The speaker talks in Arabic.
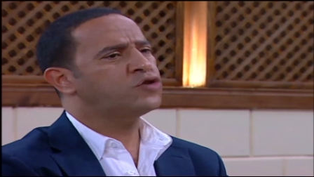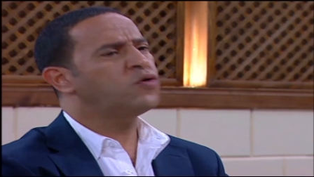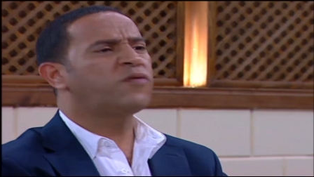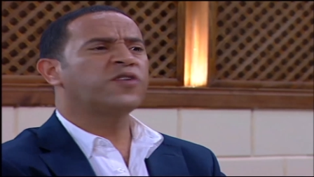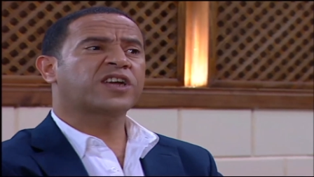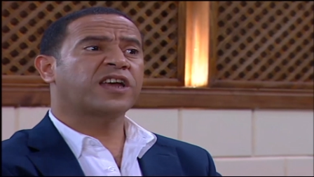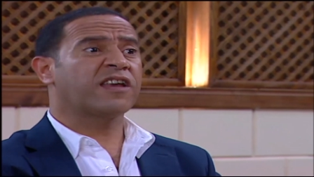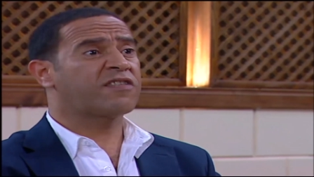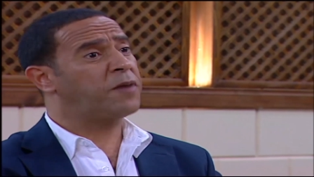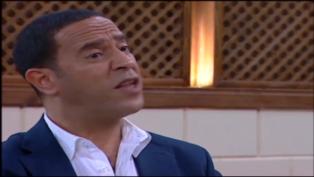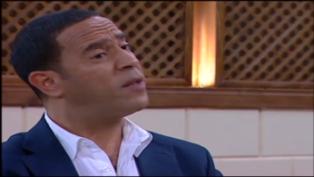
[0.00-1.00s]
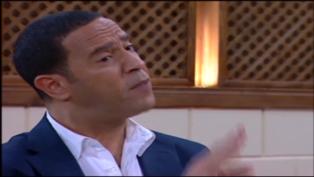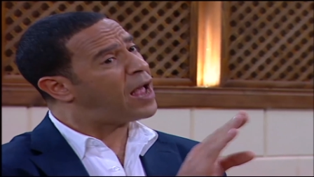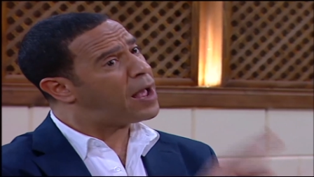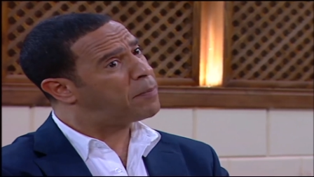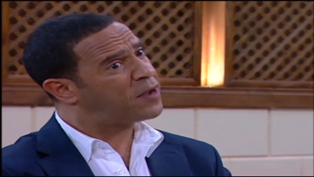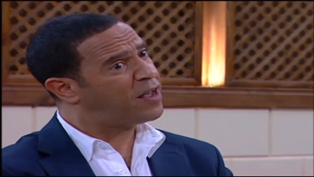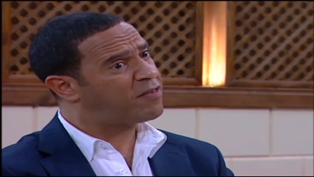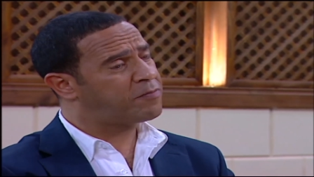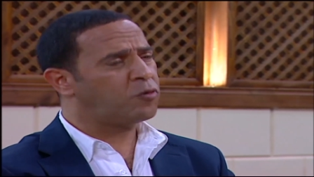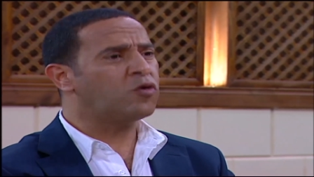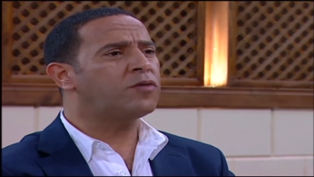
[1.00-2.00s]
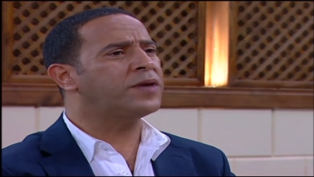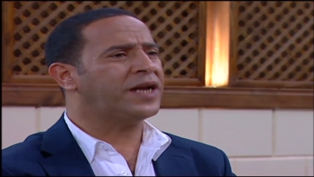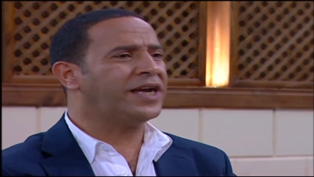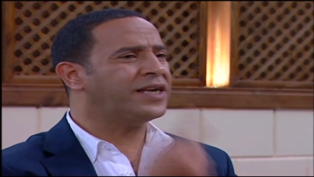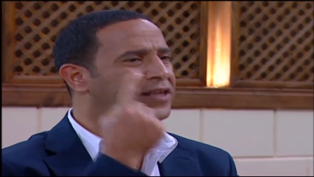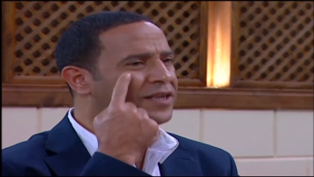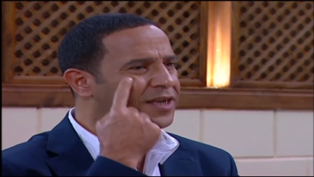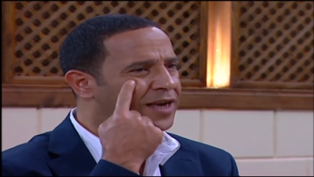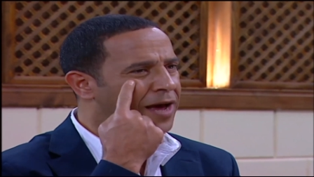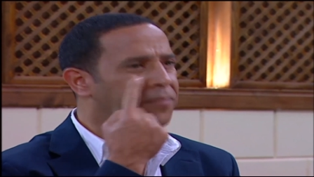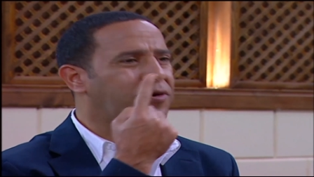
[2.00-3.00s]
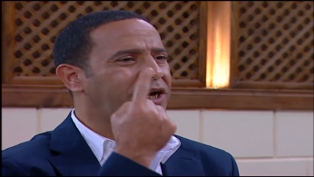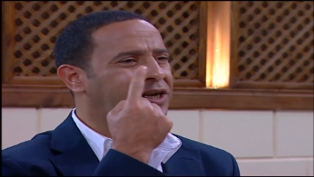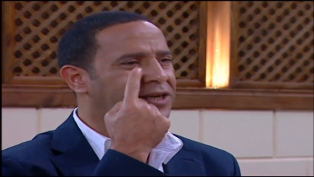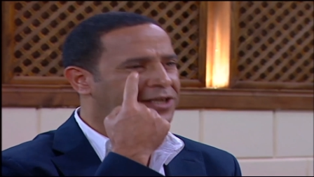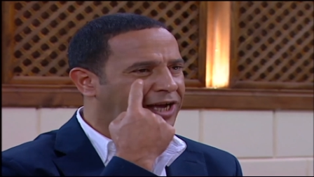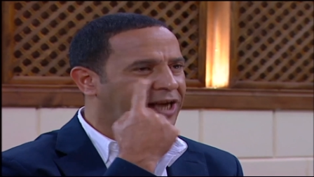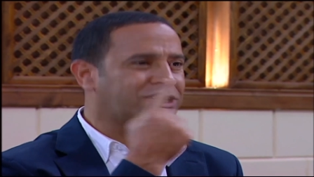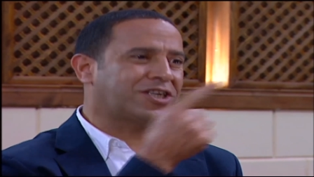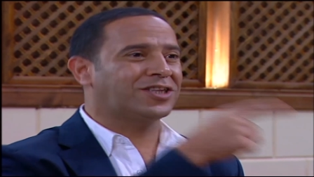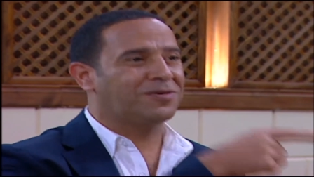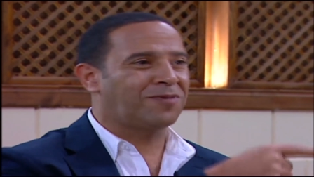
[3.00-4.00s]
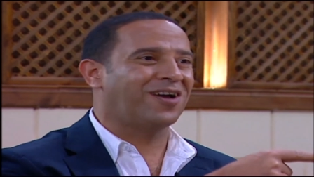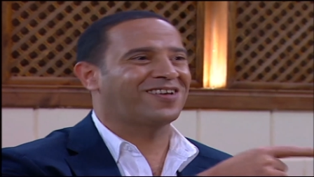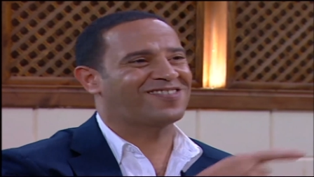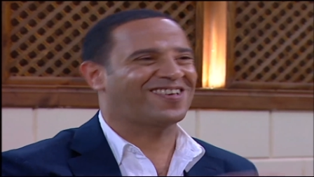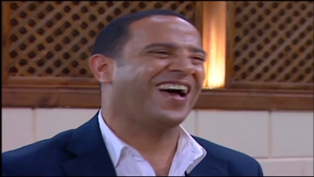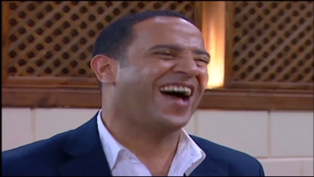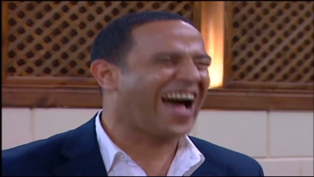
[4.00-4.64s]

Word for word: أه، شوف الكذبة هتبدأها بكذب قول من عيني دي قبل عيني دي عشان دي بايظة